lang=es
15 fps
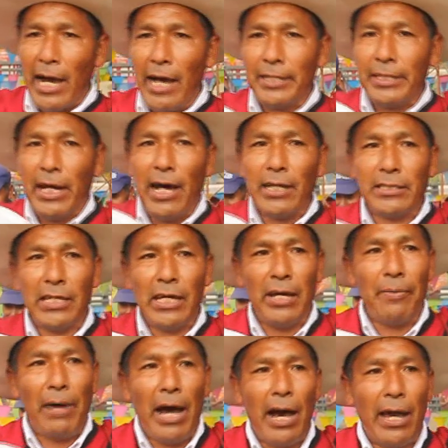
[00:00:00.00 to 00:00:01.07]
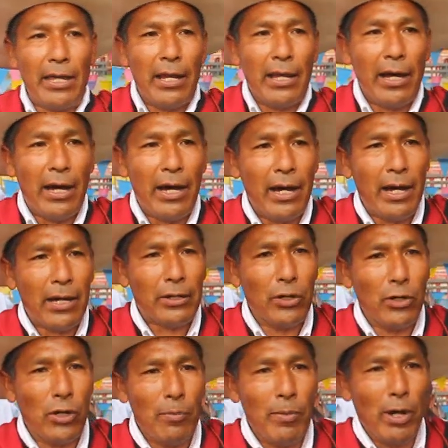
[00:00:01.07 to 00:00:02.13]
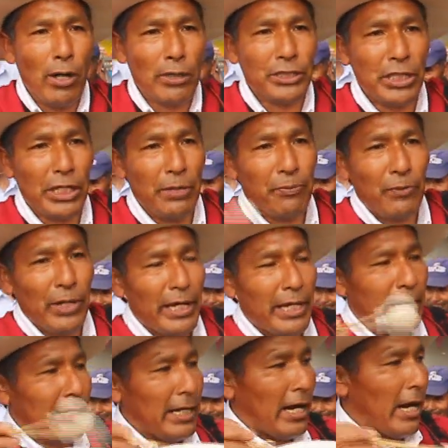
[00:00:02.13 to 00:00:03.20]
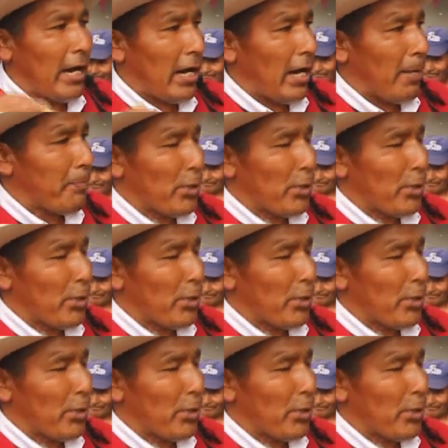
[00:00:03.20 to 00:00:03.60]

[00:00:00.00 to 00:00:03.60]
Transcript: canta, se baila como si fuera